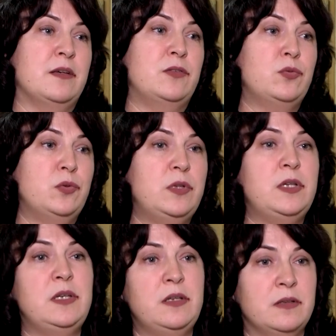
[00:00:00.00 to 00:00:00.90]
Ну
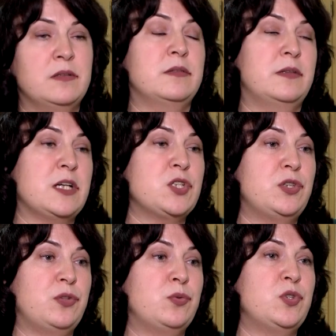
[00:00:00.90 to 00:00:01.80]
и наши
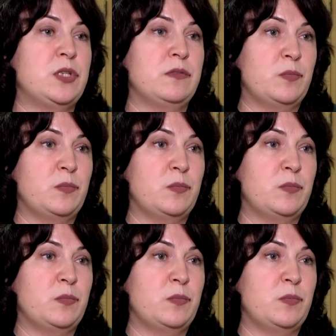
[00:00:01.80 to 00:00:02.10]
текущие